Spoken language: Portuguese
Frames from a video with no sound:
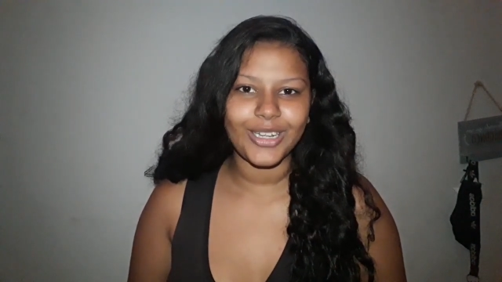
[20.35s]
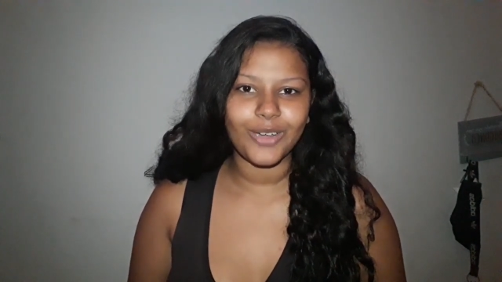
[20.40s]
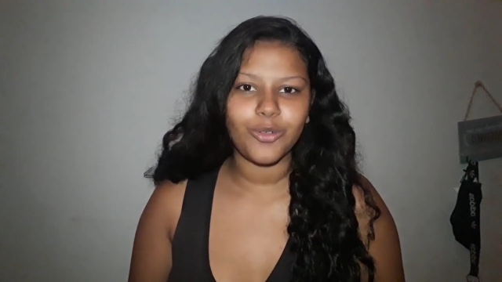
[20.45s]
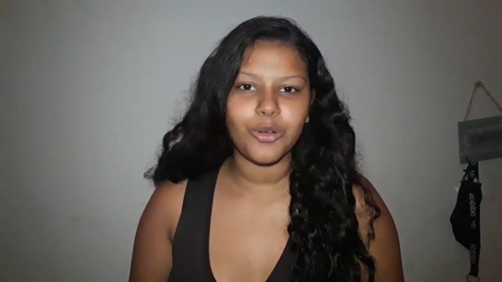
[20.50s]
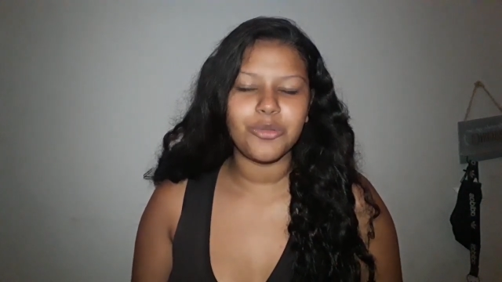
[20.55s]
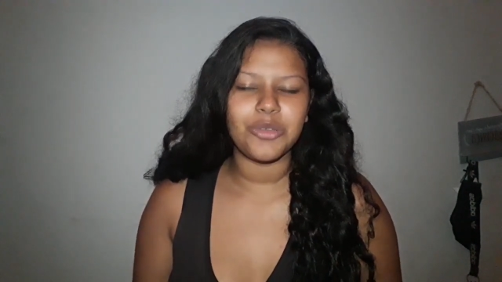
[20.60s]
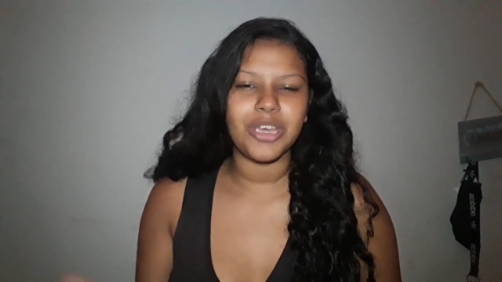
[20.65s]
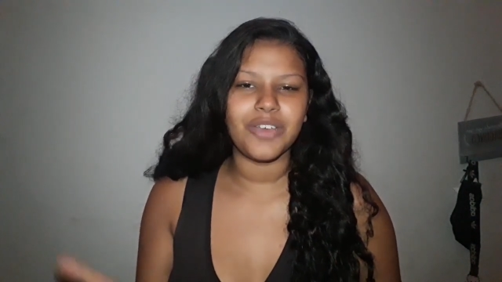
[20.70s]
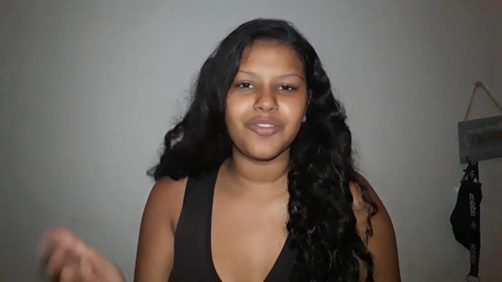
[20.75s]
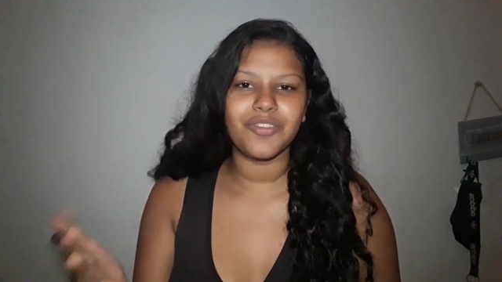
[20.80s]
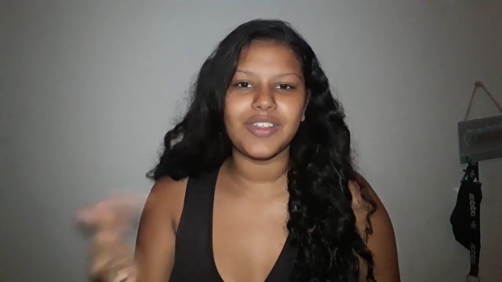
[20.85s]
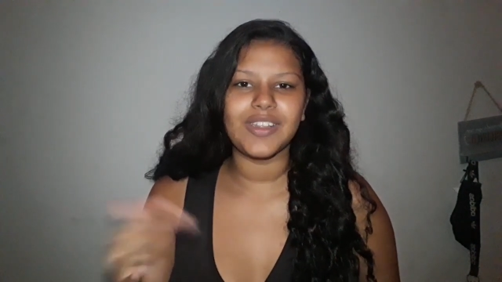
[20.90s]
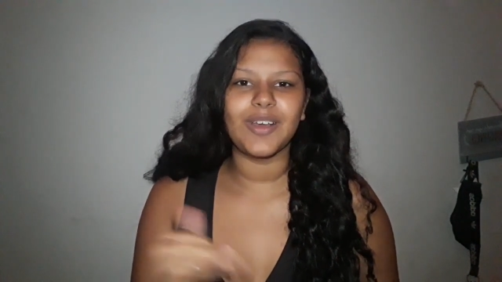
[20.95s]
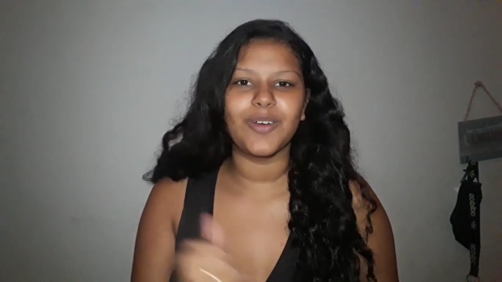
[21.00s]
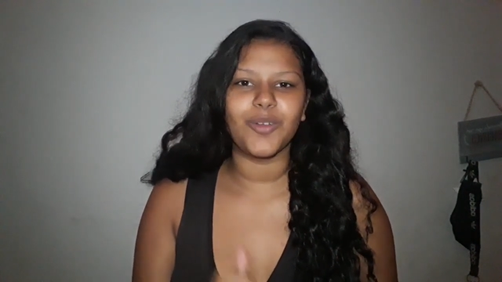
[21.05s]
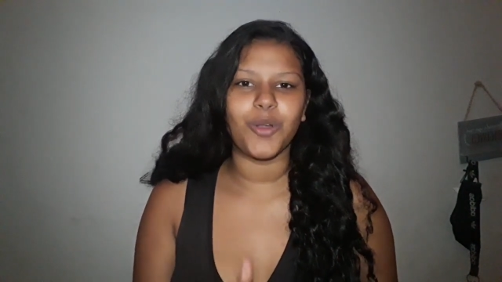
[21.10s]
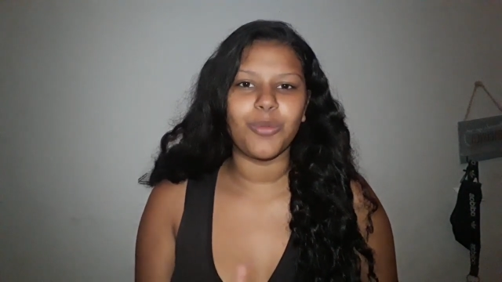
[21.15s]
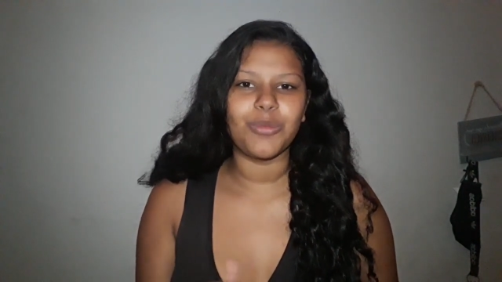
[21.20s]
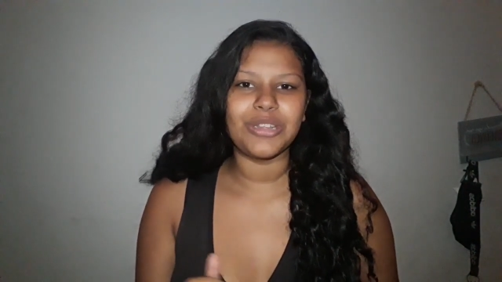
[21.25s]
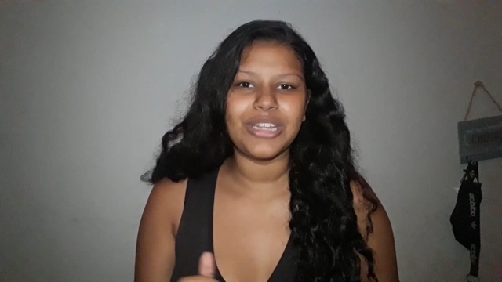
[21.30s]
não vou me referir
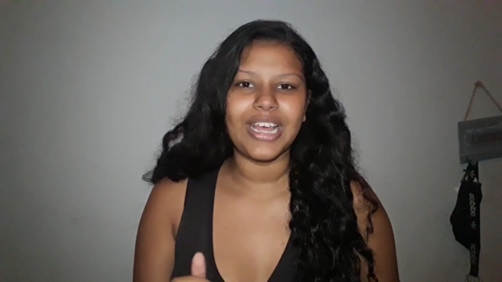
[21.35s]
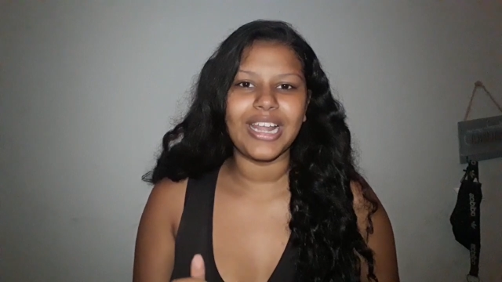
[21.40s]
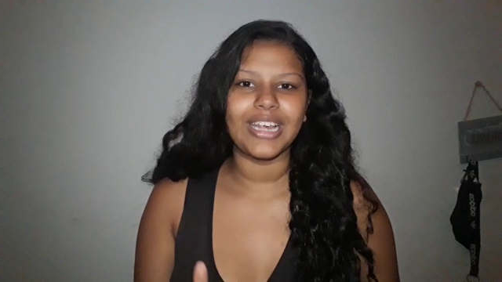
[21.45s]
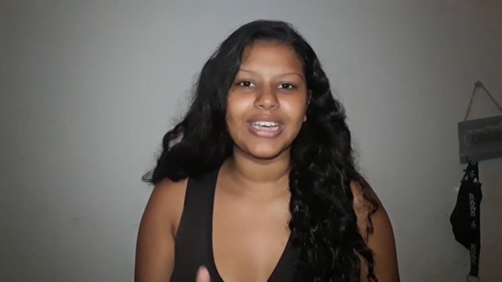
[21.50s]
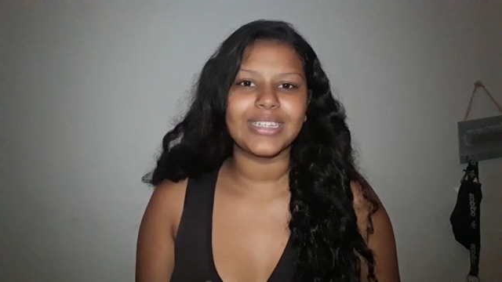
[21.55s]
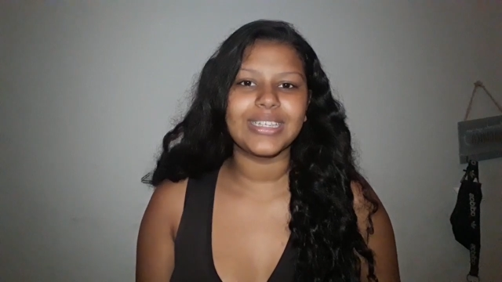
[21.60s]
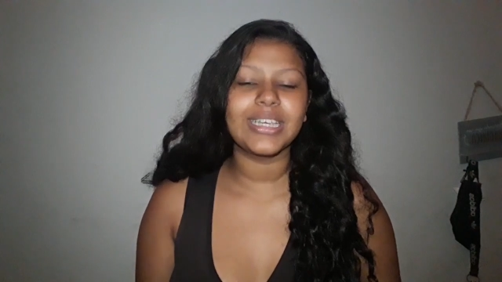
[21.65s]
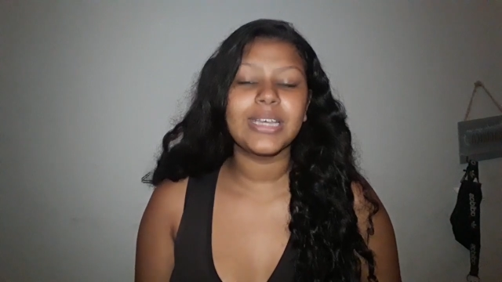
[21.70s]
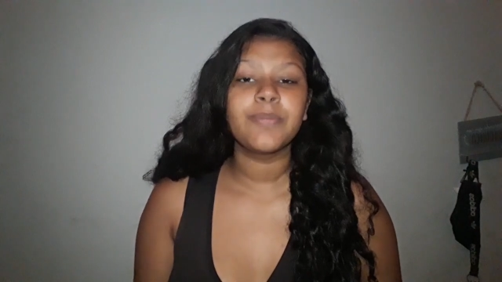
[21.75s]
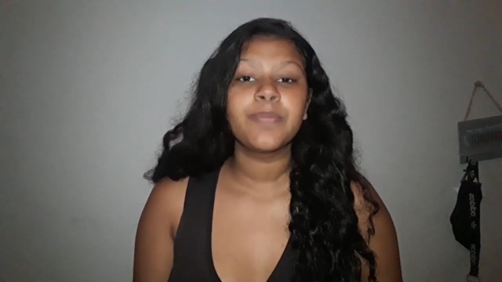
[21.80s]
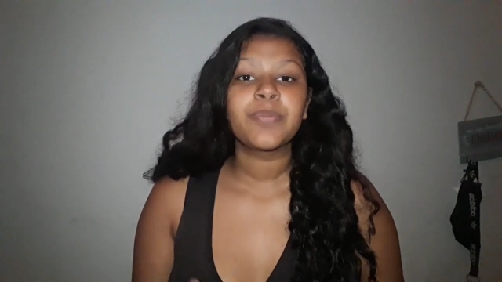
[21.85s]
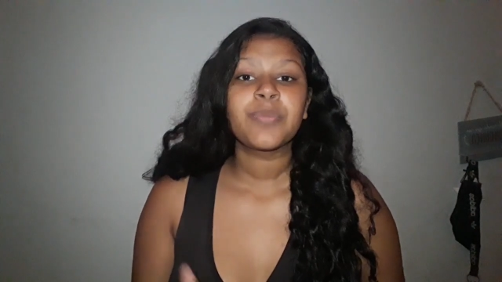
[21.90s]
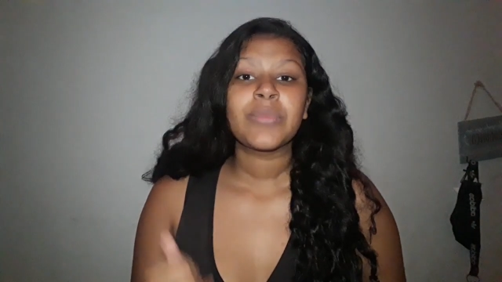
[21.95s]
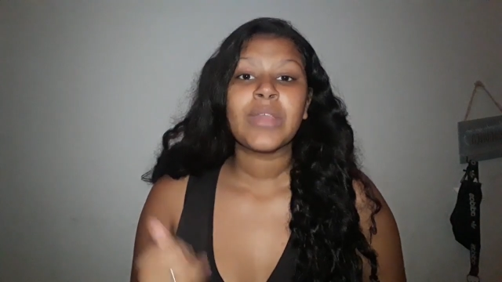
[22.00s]
ao nome dele aqui,